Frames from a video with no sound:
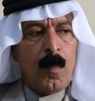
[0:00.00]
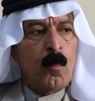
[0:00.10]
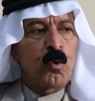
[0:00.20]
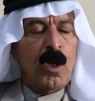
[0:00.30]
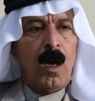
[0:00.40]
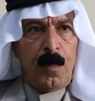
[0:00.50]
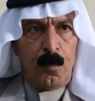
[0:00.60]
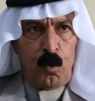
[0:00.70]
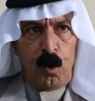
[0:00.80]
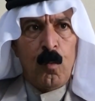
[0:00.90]
هم مو شعب
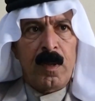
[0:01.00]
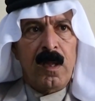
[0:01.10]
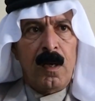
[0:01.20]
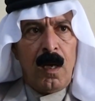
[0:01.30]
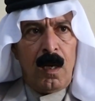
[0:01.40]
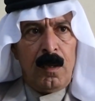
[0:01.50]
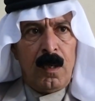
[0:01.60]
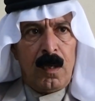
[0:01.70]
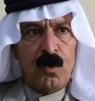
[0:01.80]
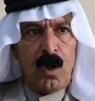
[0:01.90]
مثلهم مثلنا
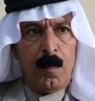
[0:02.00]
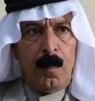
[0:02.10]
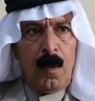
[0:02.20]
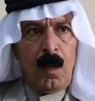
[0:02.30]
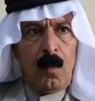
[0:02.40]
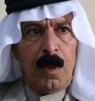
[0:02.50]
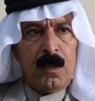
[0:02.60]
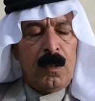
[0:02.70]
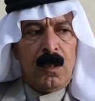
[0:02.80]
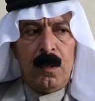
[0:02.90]
احنا كشعب
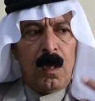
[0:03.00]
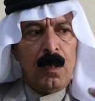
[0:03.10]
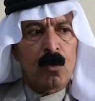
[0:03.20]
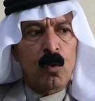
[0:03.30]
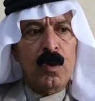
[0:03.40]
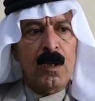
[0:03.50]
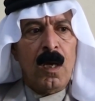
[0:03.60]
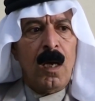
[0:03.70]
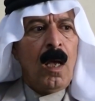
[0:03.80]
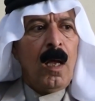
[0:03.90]
بعدين احنا
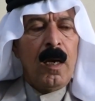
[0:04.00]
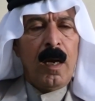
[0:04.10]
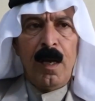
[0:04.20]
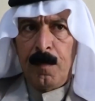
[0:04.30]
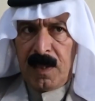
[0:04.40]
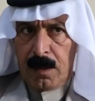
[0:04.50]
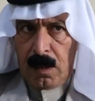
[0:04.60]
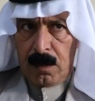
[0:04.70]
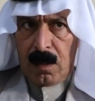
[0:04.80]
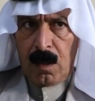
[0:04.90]
تركيا لقيمت
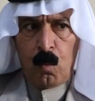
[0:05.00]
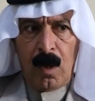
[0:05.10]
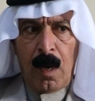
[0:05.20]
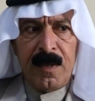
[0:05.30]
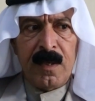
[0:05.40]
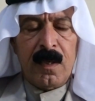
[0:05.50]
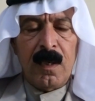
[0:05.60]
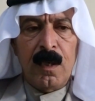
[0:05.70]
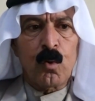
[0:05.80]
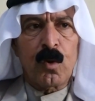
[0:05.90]
يعني الضوء الامريكي
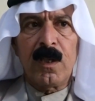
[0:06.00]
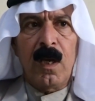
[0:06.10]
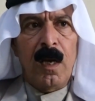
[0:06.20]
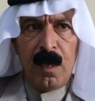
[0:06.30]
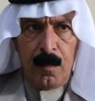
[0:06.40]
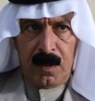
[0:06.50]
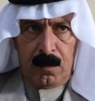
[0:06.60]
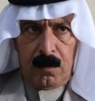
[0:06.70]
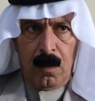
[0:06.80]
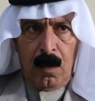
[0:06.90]
لتركيا
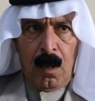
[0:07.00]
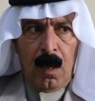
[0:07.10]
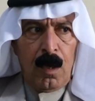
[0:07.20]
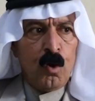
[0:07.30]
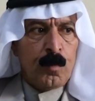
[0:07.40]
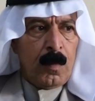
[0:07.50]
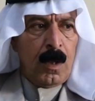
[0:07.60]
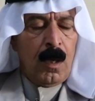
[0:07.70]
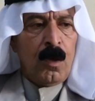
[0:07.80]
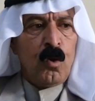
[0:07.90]
لقيمت اليوم
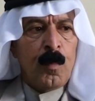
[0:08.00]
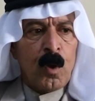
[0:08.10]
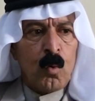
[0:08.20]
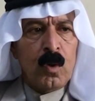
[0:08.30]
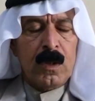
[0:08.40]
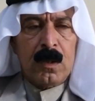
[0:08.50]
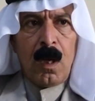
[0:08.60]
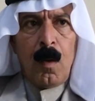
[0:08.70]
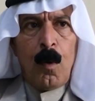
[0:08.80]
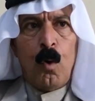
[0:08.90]
اليوم الروس
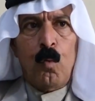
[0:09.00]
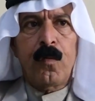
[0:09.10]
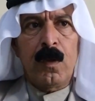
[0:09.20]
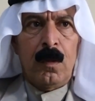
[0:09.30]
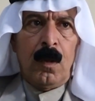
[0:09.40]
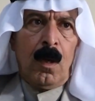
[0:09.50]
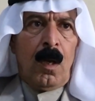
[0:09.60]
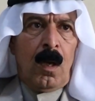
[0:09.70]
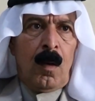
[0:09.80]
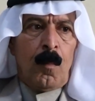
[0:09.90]
معروفين
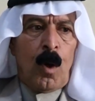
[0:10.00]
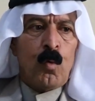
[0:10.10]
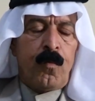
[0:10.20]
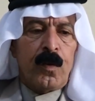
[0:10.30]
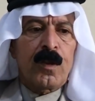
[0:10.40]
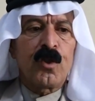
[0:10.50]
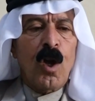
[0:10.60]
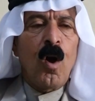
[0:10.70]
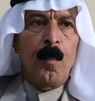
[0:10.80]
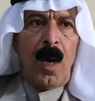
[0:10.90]
معروف
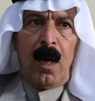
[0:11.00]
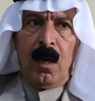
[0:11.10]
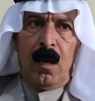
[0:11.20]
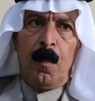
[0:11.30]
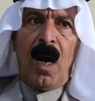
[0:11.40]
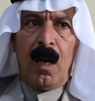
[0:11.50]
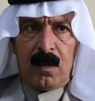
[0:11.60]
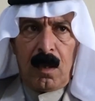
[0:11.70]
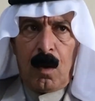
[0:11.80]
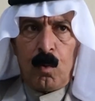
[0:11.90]
اتجاههم مع مع
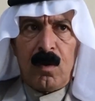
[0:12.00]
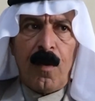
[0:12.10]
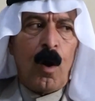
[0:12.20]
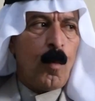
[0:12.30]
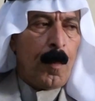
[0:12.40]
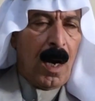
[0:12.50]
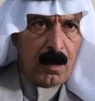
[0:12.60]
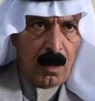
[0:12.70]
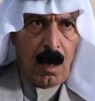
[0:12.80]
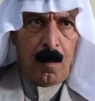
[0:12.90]
الاتراك واتفاقهم مع
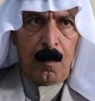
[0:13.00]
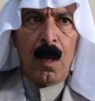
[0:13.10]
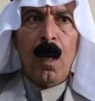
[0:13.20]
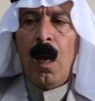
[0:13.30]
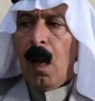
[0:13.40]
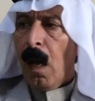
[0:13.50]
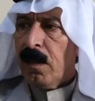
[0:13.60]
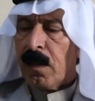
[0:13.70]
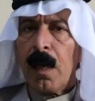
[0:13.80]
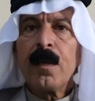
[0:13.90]
النظام
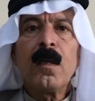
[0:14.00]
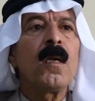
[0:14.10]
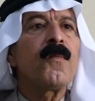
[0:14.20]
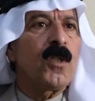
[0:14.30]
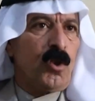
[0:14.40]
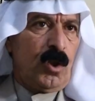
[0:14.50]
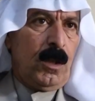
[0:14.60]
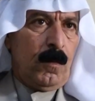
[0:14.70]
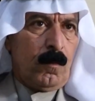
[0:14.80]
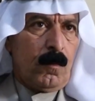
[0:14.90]
الايرانيين نفس الشيء